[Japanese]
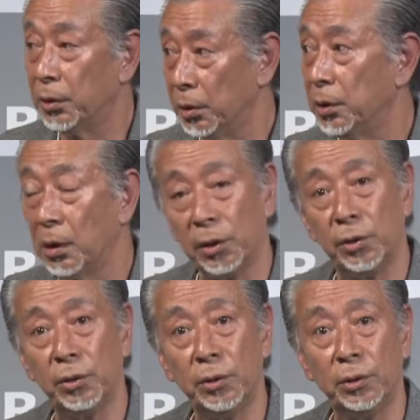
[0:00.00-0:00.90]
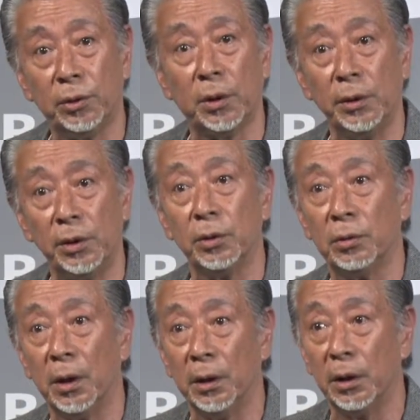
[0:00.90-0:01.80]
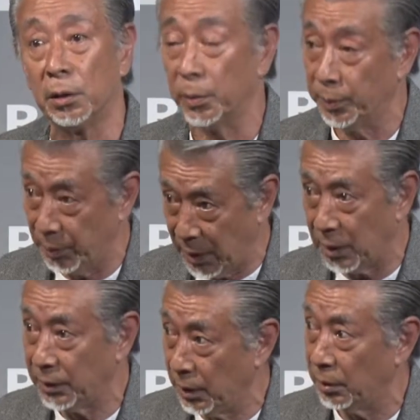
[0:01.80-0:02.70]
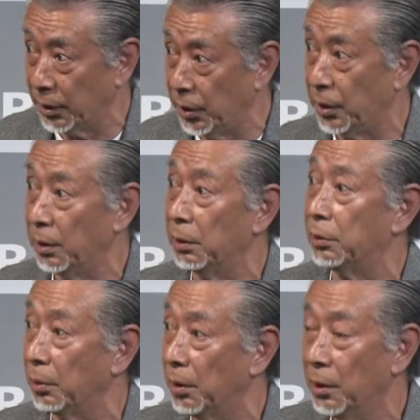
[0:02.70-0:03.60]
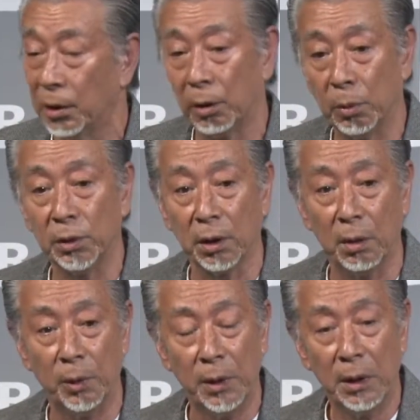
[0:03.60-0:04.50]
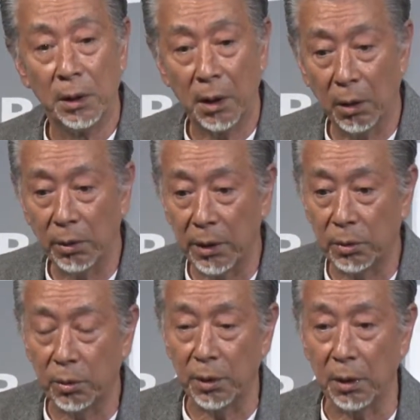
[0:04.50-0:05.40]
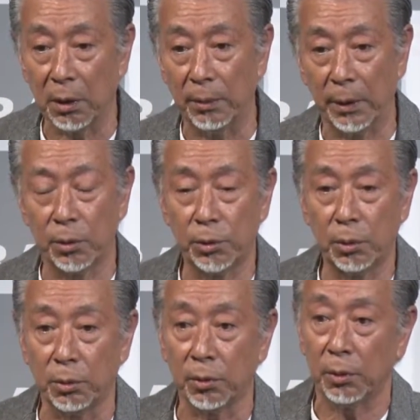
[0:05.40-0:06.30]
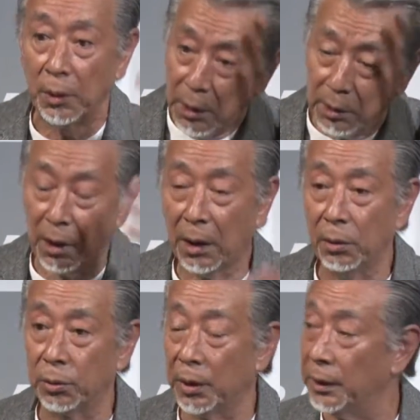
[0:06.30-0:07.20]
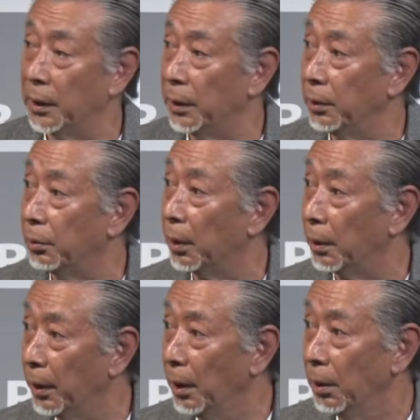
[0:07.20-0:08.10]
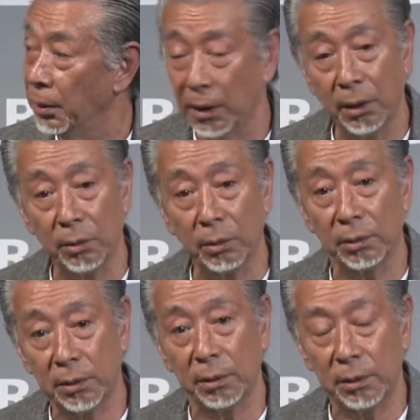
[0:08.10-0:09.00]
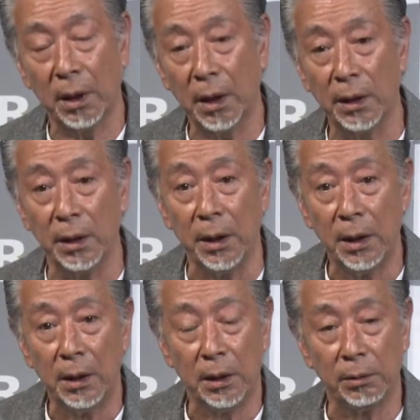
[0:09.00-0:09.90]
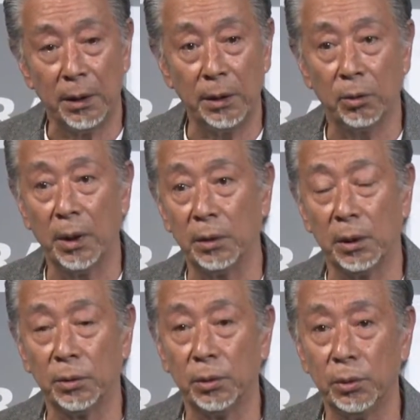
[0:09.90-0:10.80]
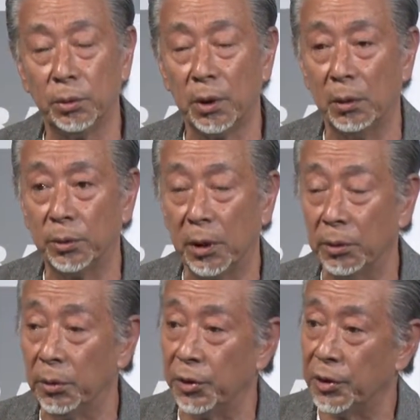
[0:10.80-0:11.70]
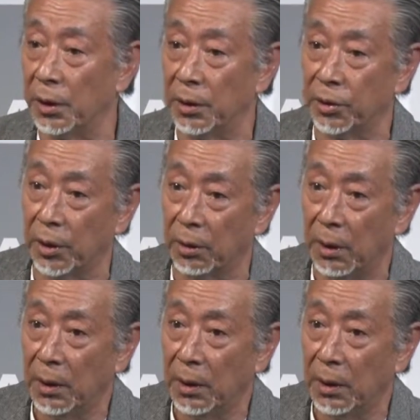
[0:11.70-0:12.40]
全然だから19か20ぐらいでいつもまあ家のは聞いてるんですけど、うん、だから僕なんかもカラオケ行く時なんかは年取ると高い音が出ないっていうからね意外と高いあの大都会とかそういう歌を歌うようにしてるんですけど